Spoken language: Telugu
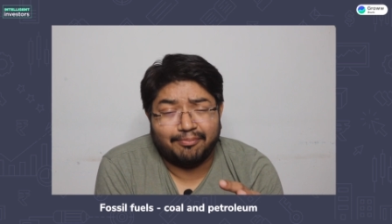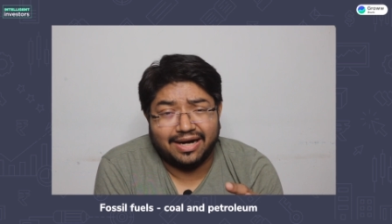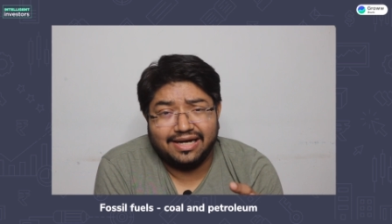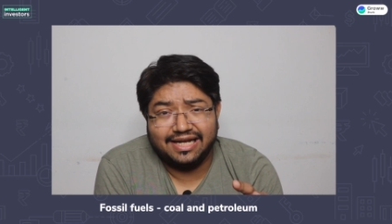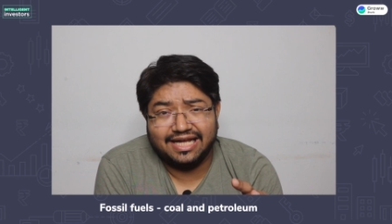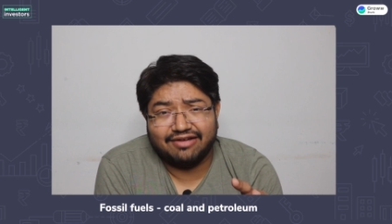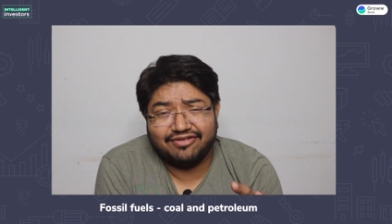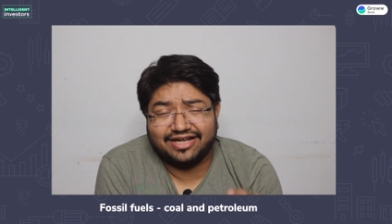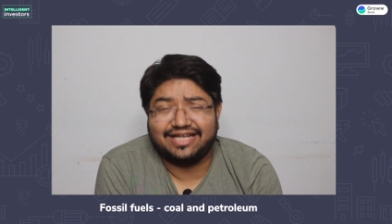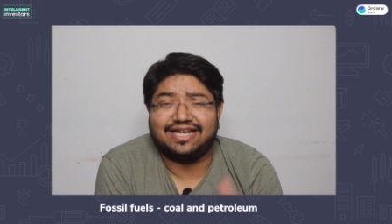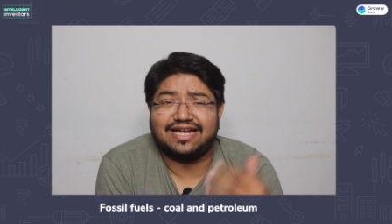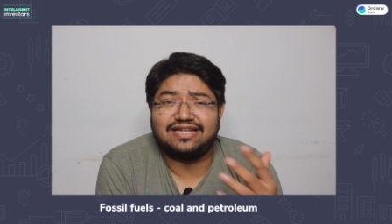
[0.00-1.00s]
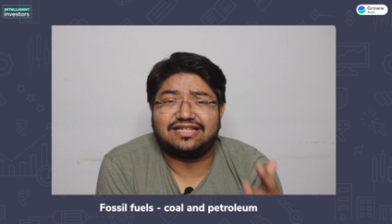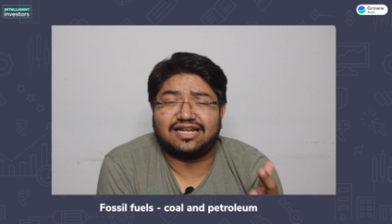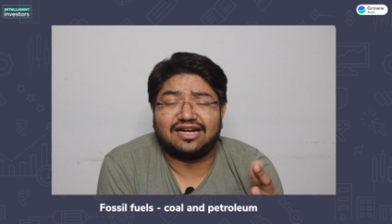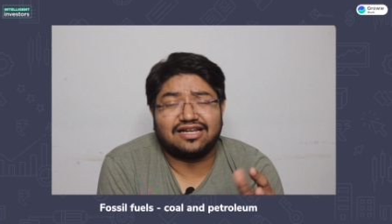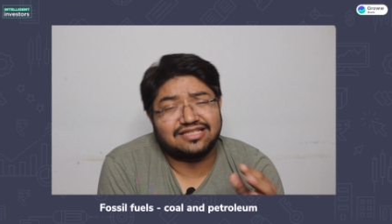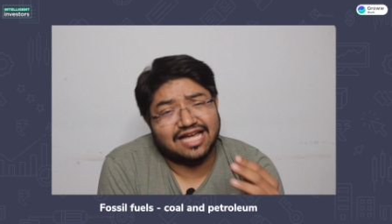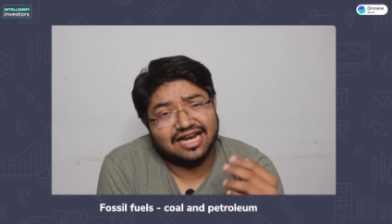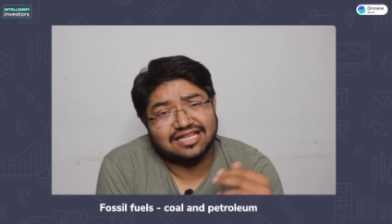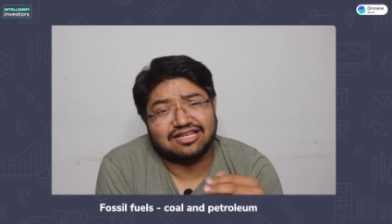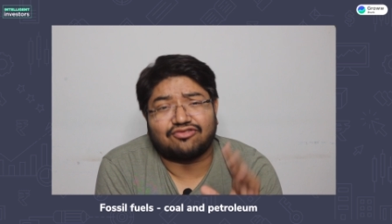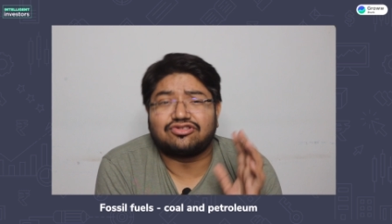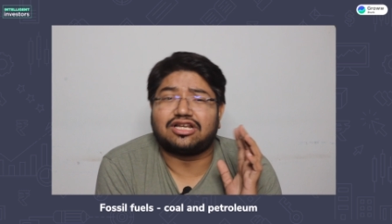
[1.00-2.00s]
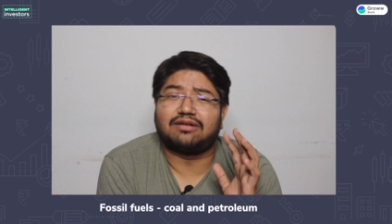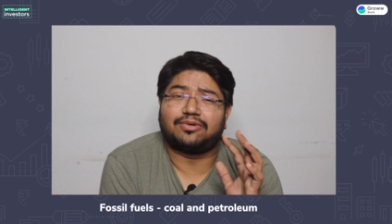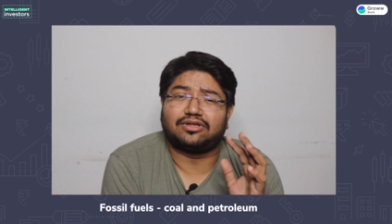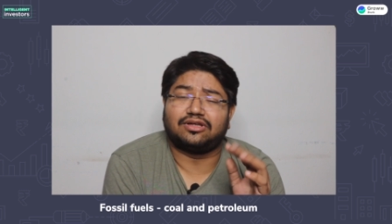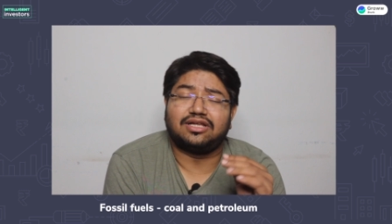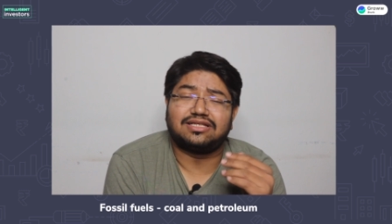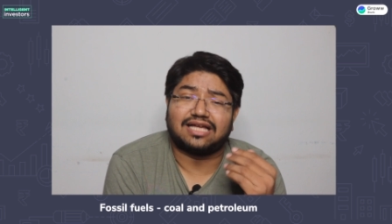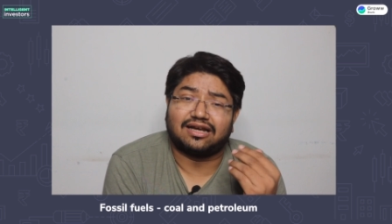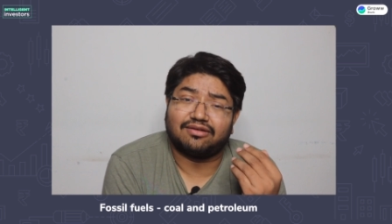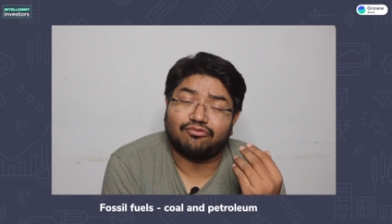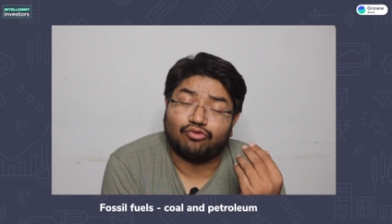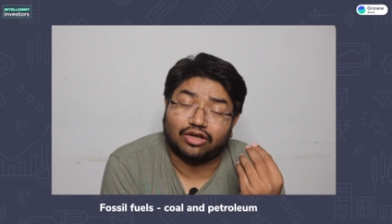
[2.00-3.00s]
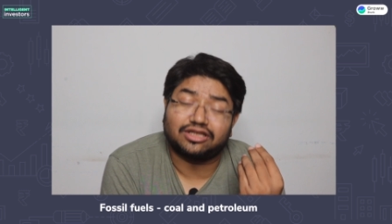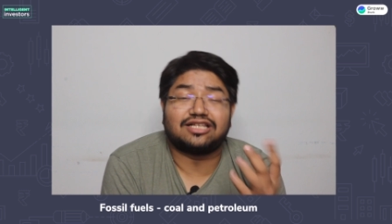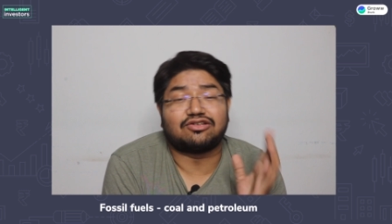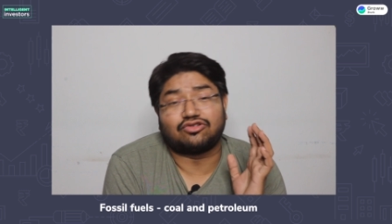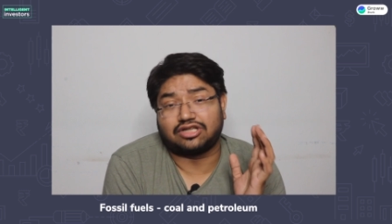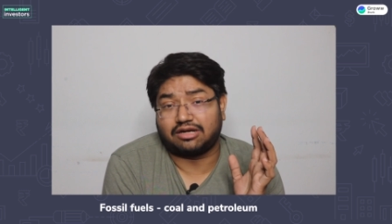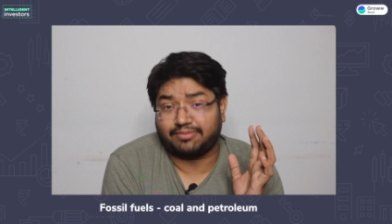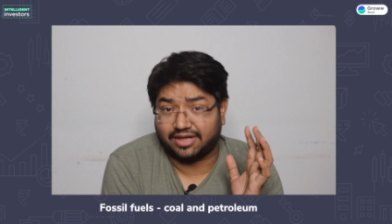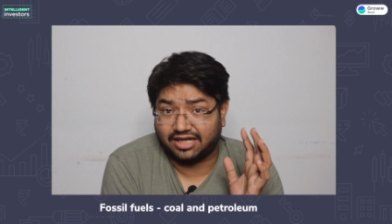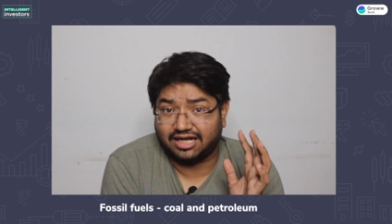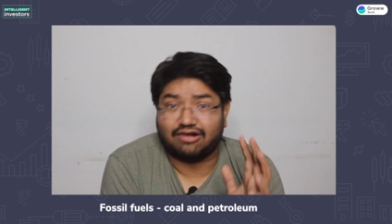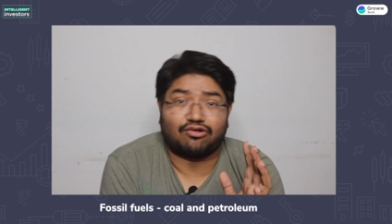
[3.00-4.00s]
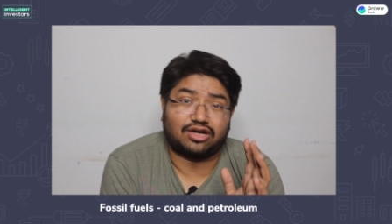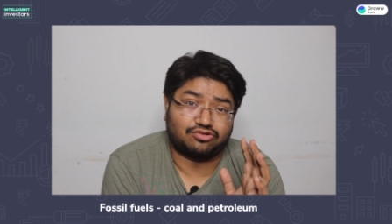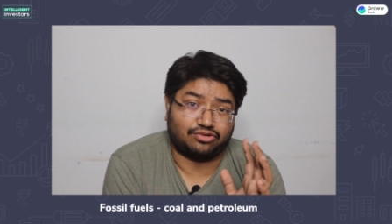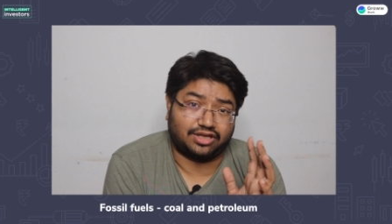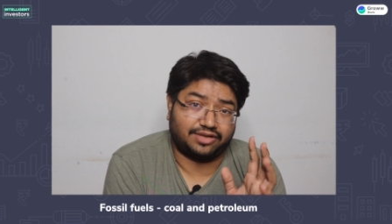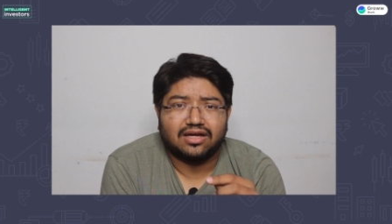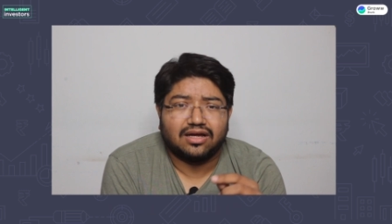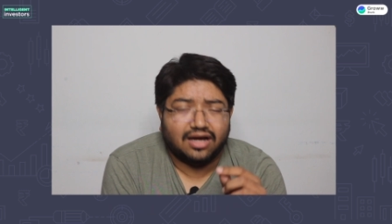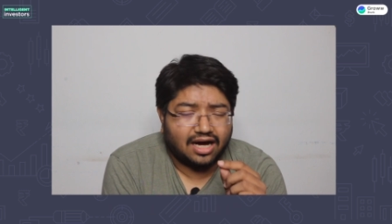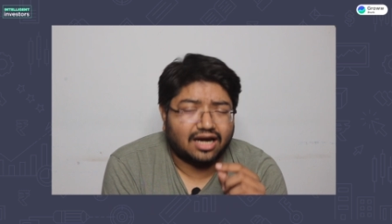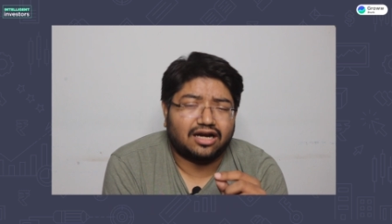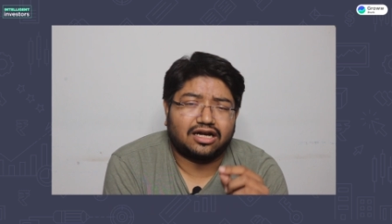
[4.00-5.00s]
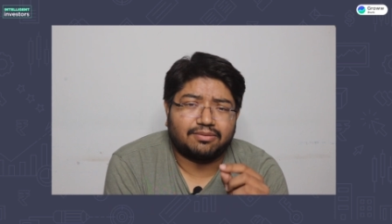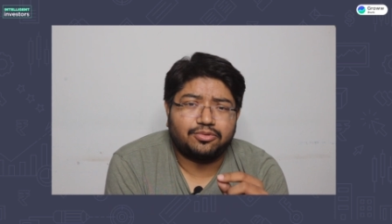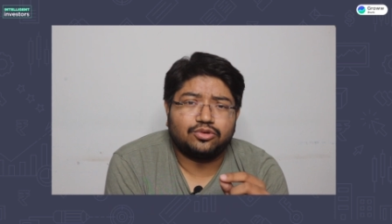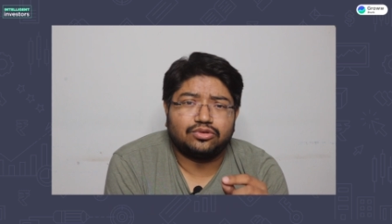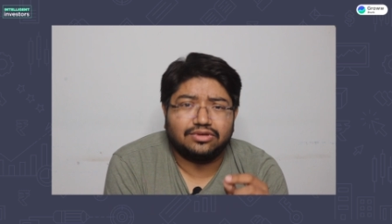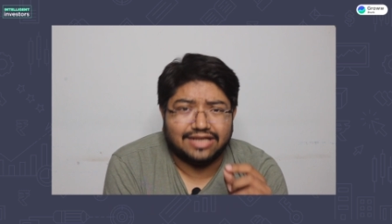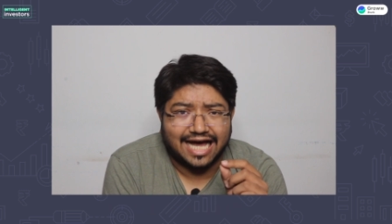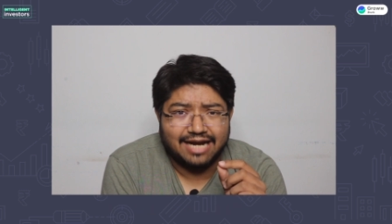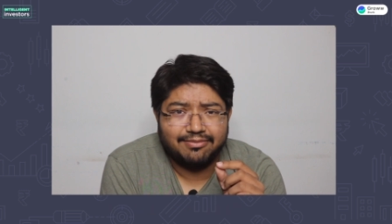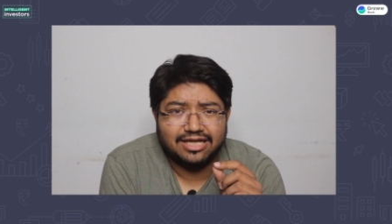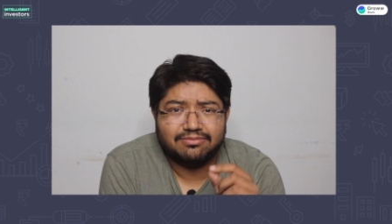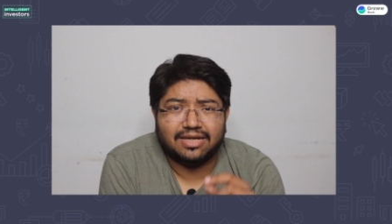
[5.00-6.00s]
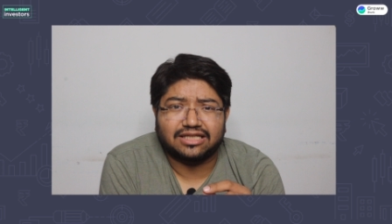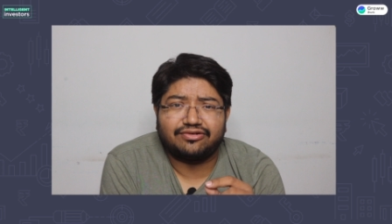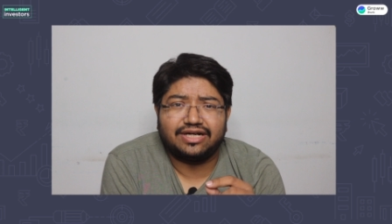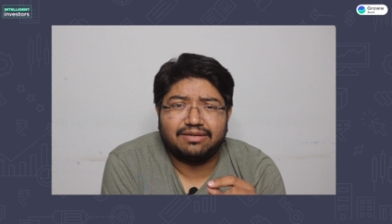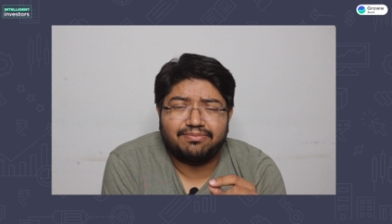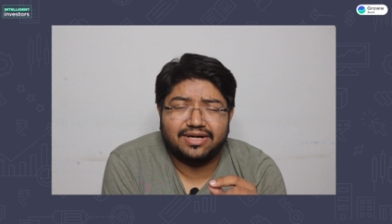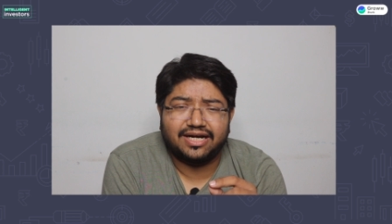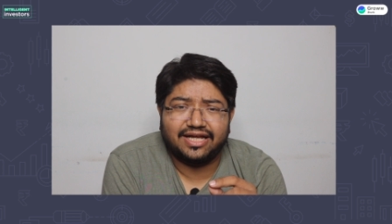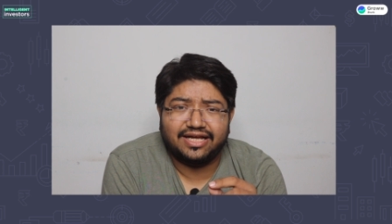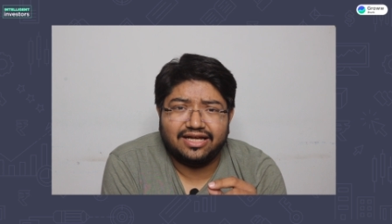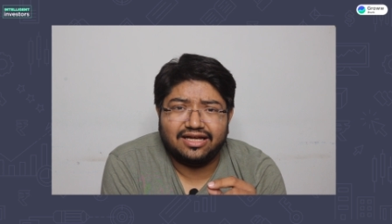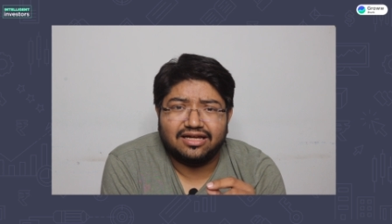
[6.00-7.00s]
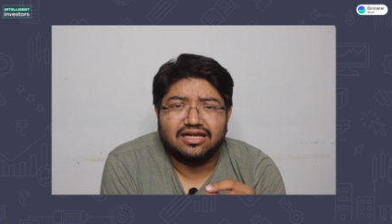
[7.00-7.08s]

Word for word: మళ్ళీ అవి క్రియేట్ చేయాలంటే చాలా సంవత్సరాలు పడుతుంది చాలా వందల సంవత్సరాలు పడడానికి అవకాశం ఉంది అలాంటప్పుడు దాని మీద మాత్రమే డిపెండ్ అయ్యి